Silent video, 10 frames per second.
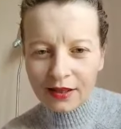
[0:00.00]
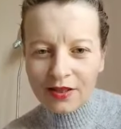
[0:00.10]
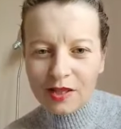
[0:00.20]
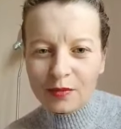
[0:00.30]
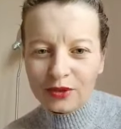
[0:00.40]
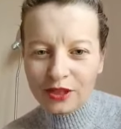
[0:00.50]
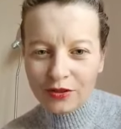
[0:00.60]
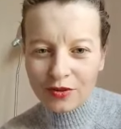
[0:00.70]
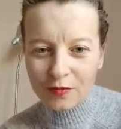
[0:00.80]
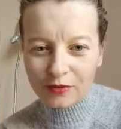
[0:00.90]
Jeśli po tej
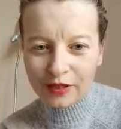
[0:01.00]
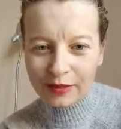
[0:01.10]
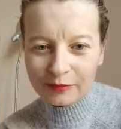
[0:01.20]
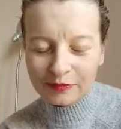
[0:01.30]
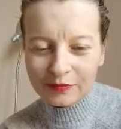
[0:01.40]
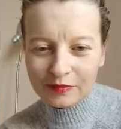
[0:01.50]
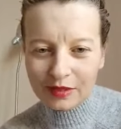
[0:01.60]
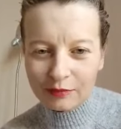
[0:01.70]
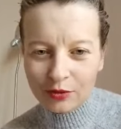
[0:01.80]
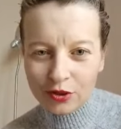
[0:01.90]
rozmowie
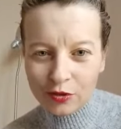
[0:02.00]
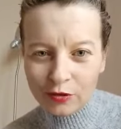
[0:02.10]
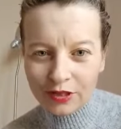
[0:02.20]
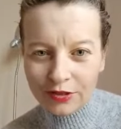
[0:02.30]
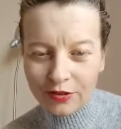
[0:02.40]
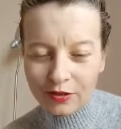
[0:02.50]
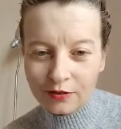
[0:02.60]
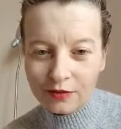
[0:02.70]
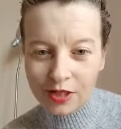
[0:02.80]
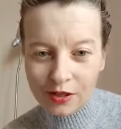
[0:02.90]
poczułeś
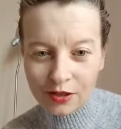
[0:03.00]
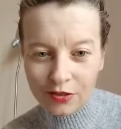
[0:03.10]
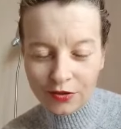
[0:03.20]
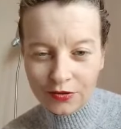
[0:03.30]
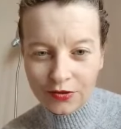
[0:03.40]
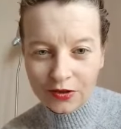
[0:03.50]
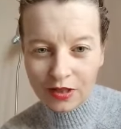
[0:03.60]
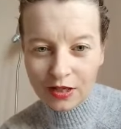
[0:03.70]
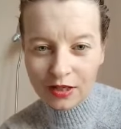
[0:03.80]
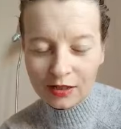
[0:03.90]
wdzięczność
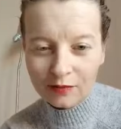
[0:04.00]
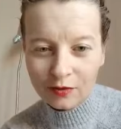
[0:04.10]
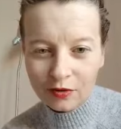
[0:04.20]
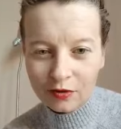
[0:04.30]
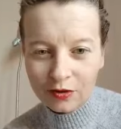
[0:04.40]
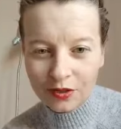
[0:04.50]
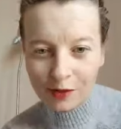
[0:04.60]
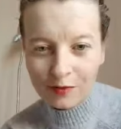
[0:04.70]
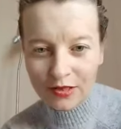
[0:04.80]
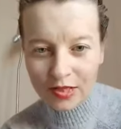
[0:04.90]
albo
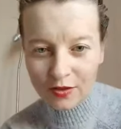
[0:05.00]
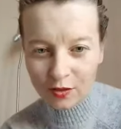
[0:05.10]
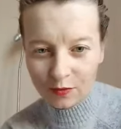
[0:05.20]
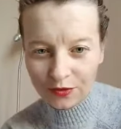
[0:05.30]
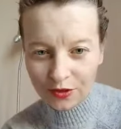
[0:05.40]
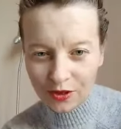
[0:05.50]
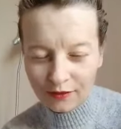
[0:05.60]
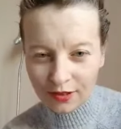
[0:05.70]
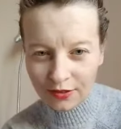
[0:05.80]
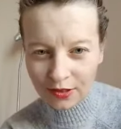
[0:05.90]
chciałbyś za coś
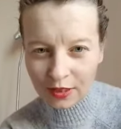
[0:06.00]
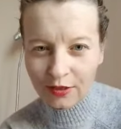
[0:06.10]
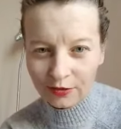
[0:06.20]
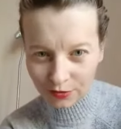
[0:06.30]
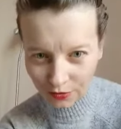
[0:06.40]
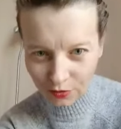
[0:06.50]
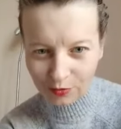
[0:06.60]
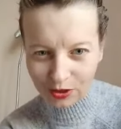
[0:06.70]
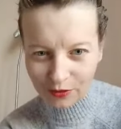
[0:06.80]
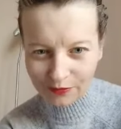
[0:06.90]
podziękować, to
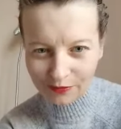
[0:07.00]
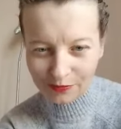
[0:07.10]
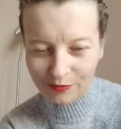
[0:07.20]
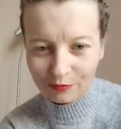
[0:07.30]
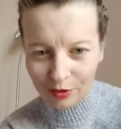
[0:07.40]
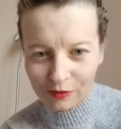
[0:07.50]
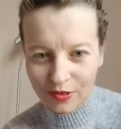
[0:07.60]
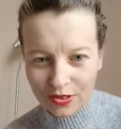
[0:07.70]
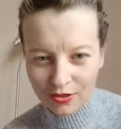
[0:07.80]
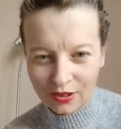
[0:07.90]
zrób to.
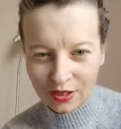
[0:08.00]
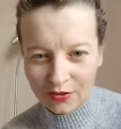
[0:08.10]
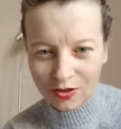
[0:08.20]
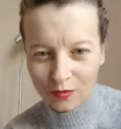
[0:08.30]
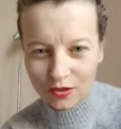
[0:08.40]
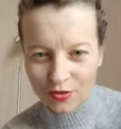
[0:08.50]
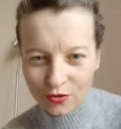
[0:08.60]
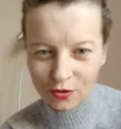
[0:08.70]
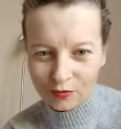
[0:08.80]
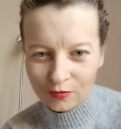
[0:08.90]
Powiedz to tej osobie, z
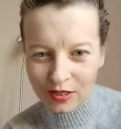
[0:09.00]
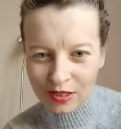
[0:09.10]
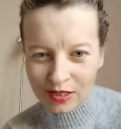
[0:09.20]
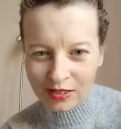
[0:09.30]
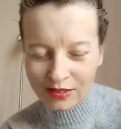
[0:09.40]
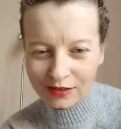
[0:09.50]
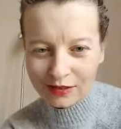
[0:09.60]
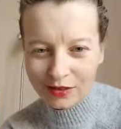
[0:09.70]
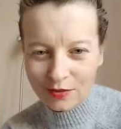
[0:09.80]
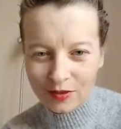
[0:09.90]
którą
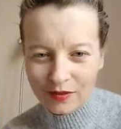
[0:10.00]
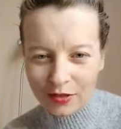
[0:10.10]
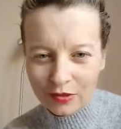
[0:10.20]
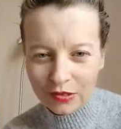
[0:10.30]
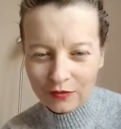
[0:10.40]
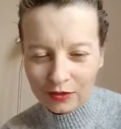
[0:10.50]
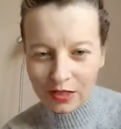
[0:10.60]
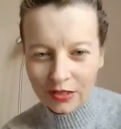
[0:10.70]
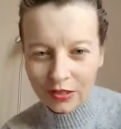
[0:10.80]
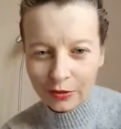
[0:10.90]
e, rozmawiałeś,
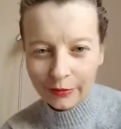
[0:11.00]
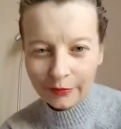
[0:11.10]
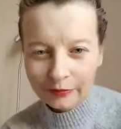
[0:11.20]
wyraź to.